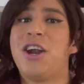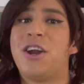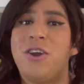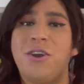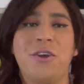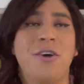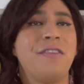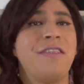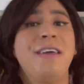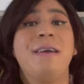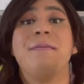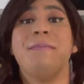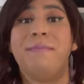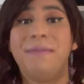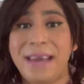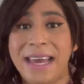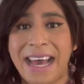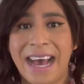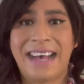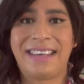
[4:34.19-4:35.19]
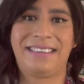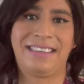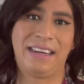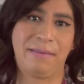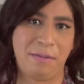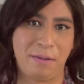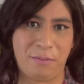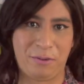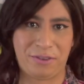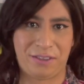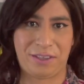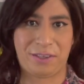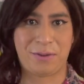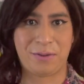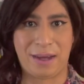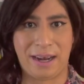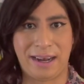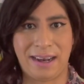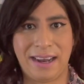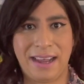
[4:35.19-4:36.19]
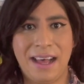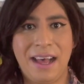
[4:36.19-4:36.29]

no debía hacerme homosexual.